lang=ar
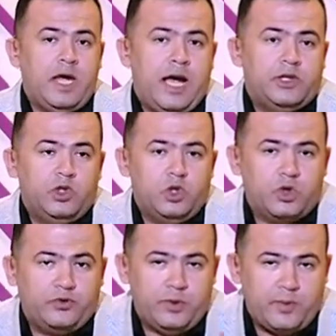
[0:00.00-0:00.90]
عايزين
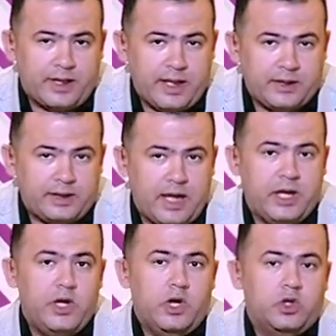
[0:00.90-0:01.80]
نشوف المكان
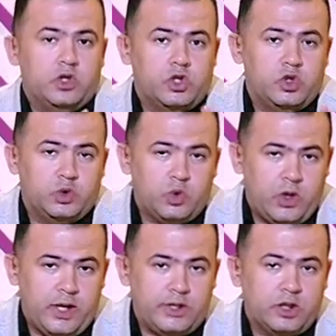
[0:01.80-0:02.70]
ده
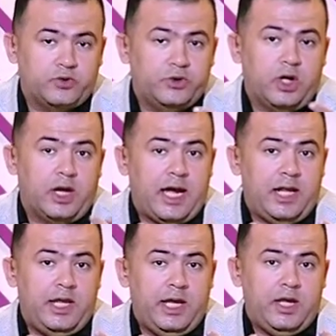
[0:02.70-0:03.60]
قصته ايه نتفرج
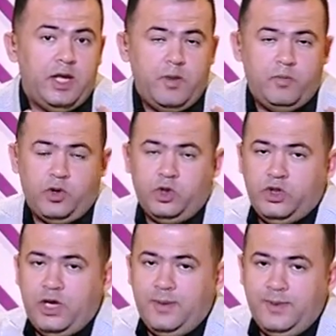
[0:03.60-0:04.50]
عليه ما
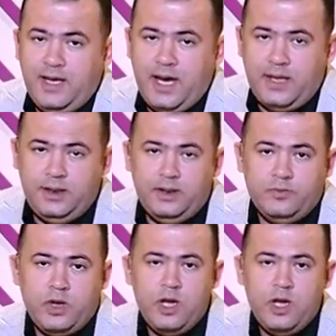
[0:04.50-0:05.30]
اروحش عمياني